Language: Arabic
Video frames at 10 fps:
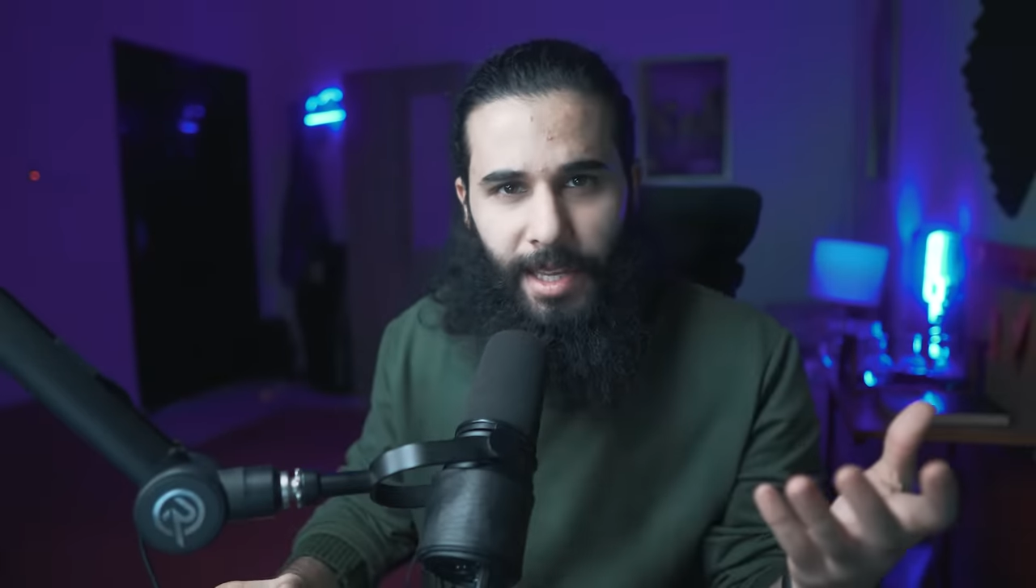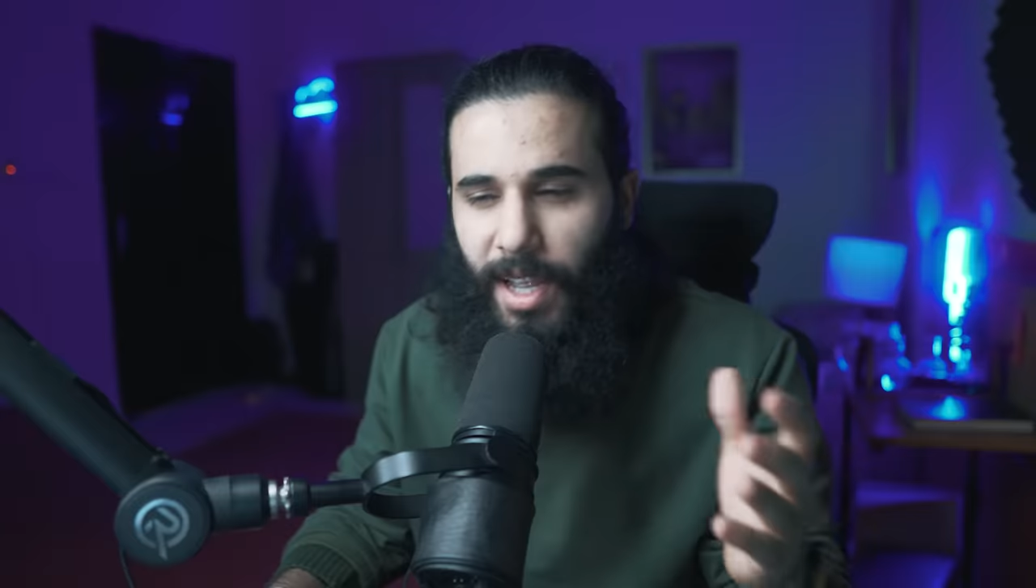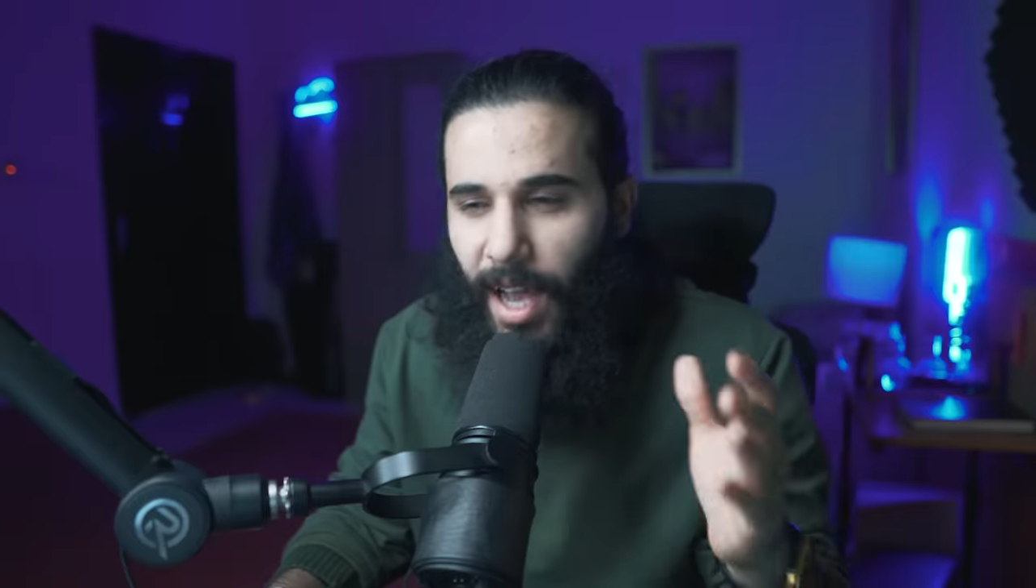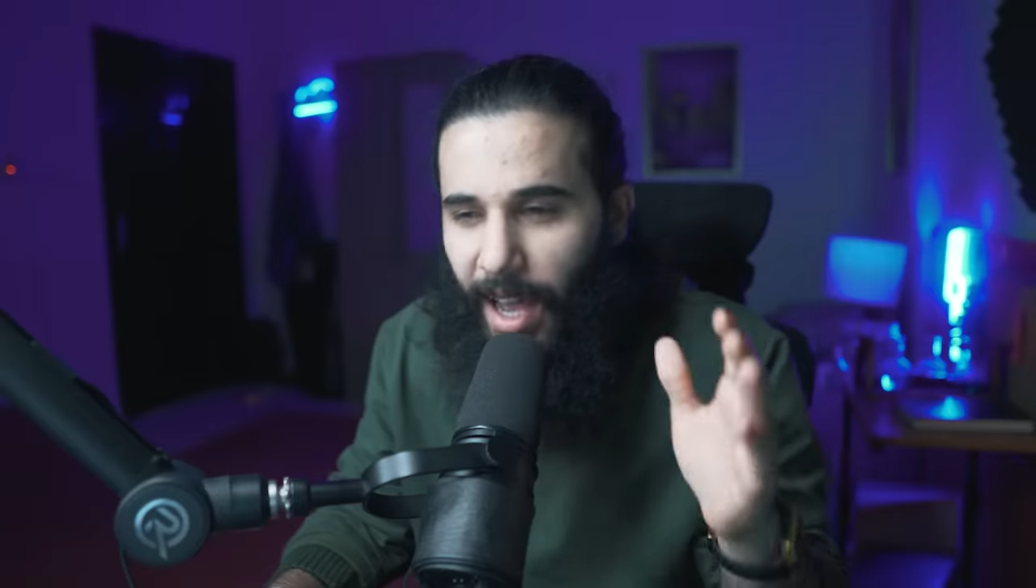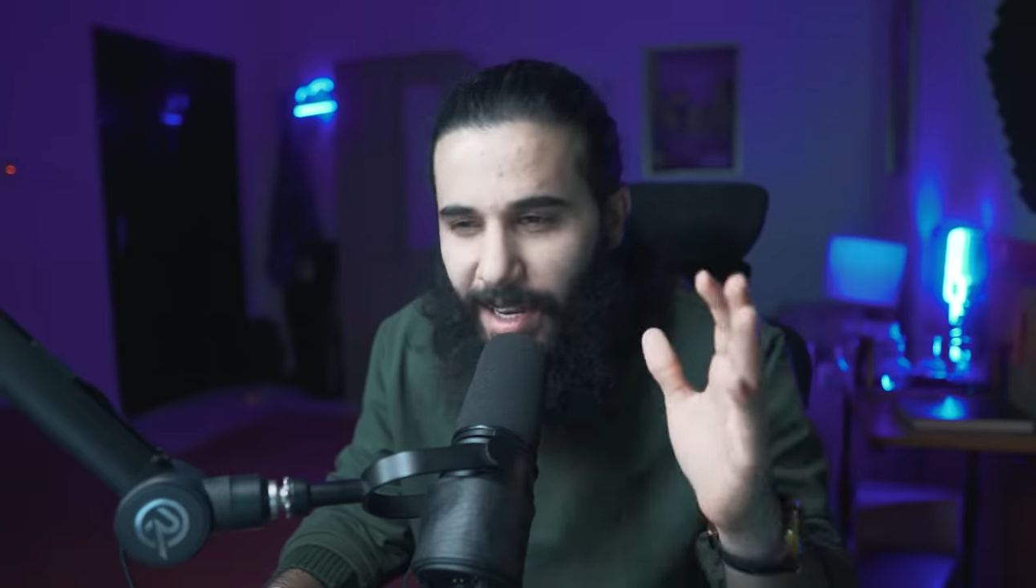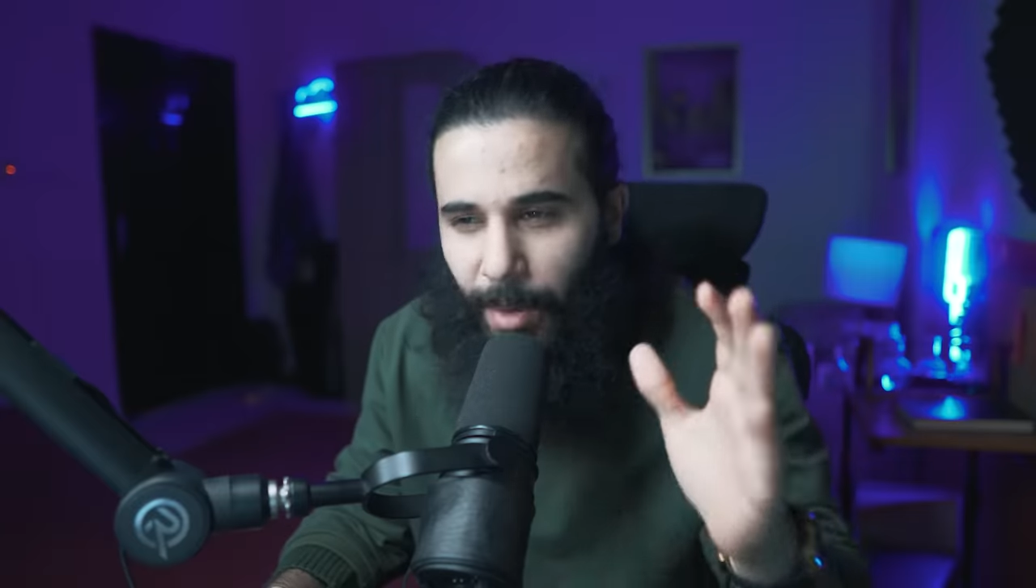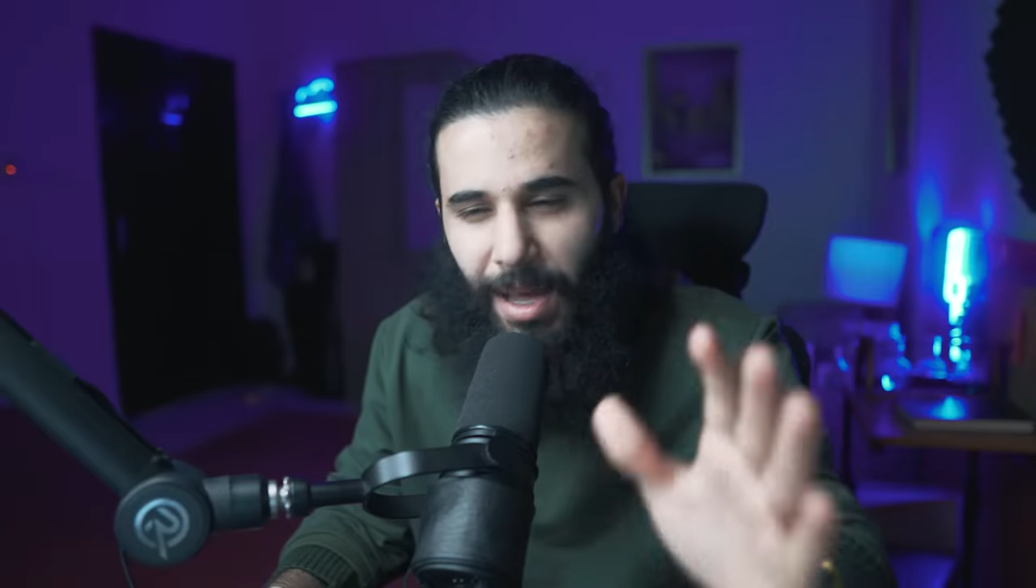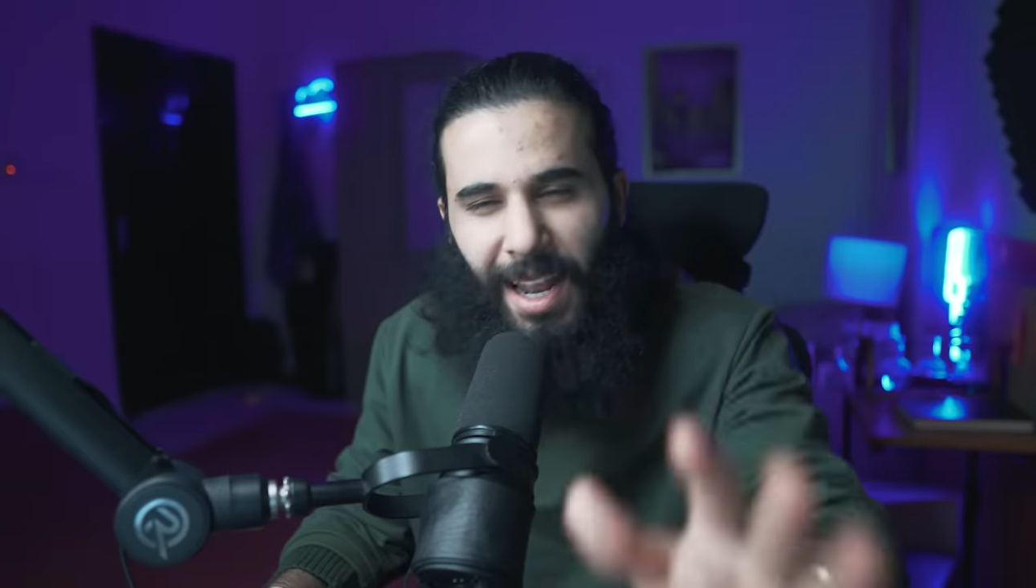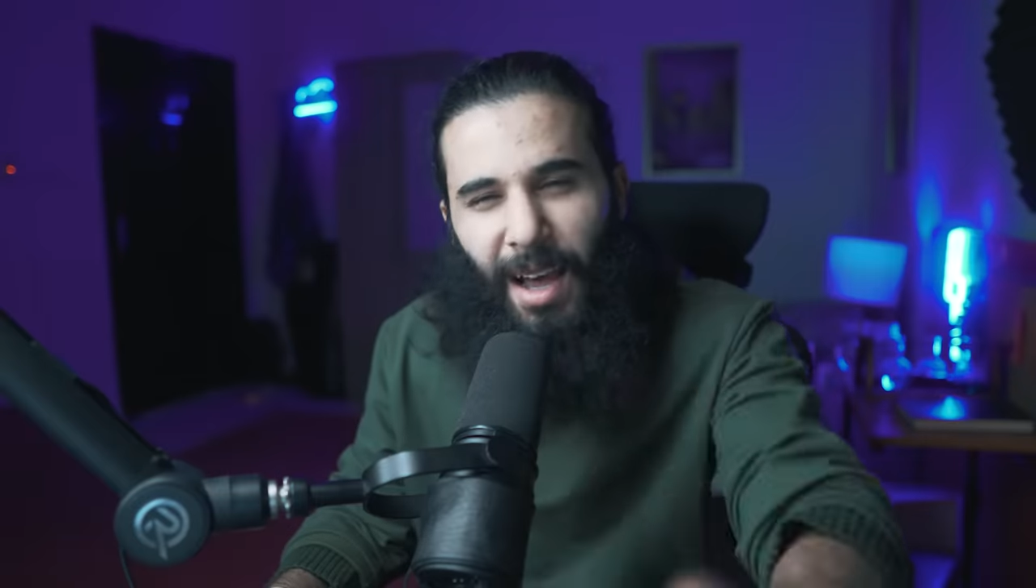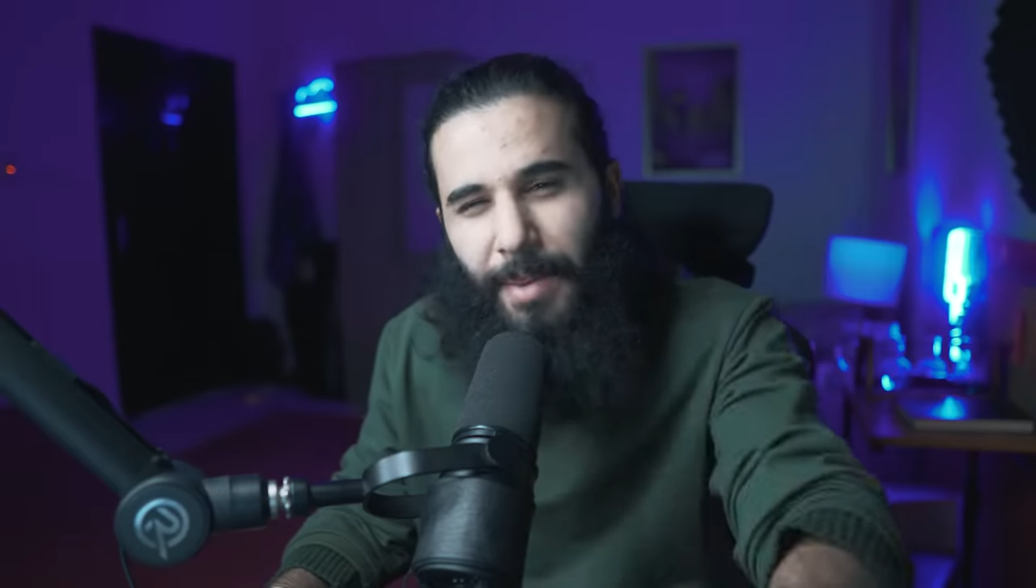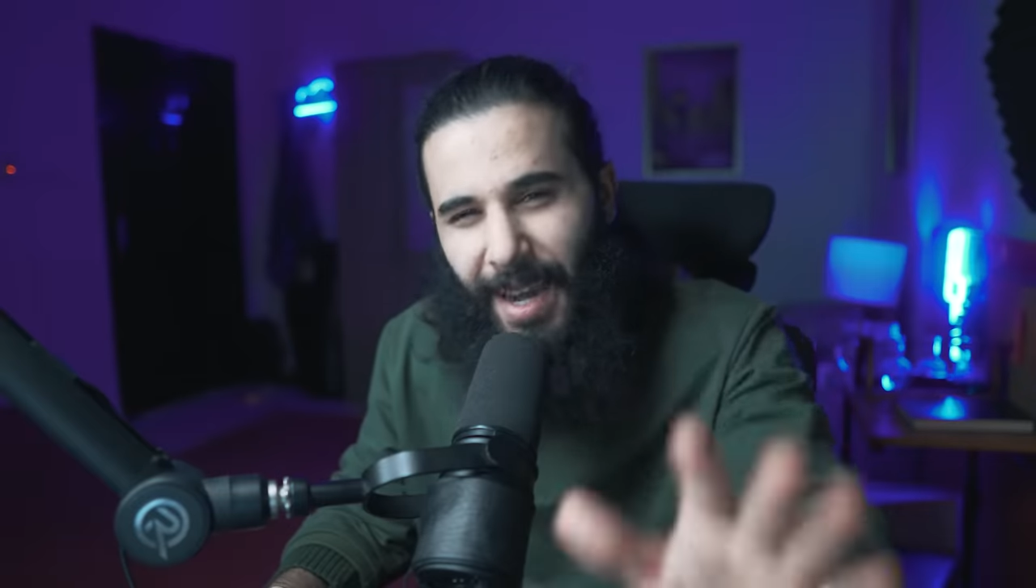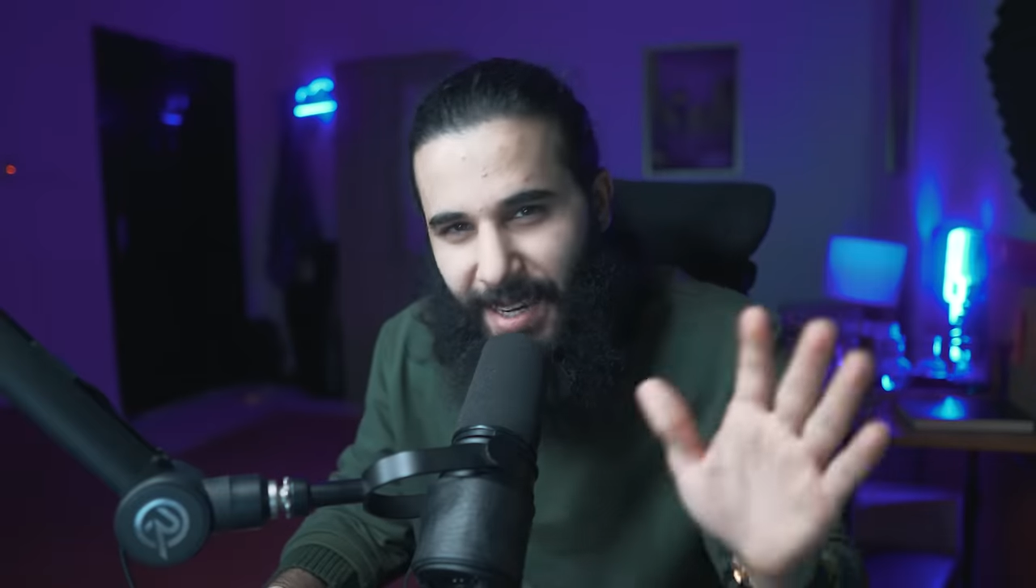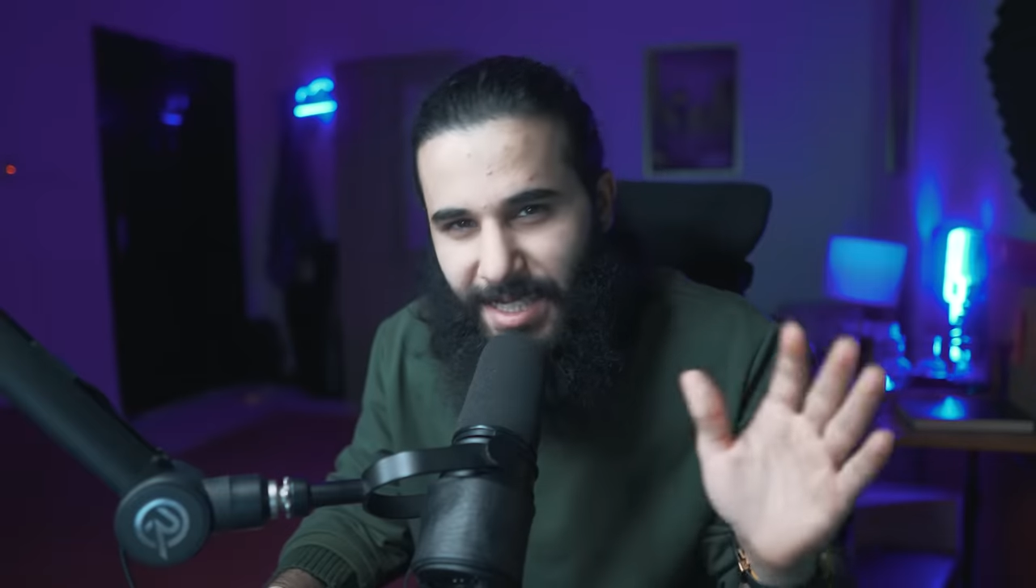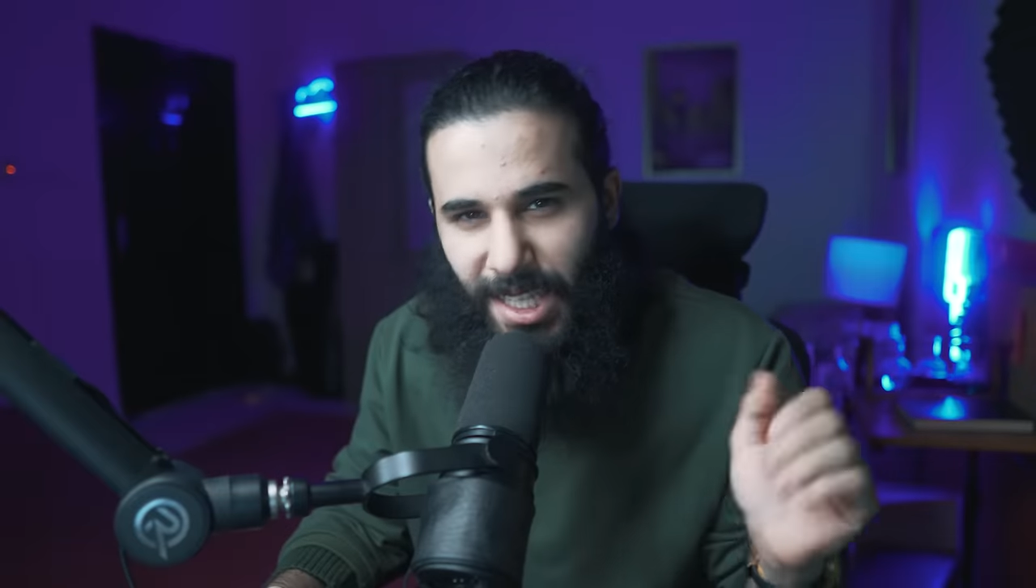وكأن ملامحك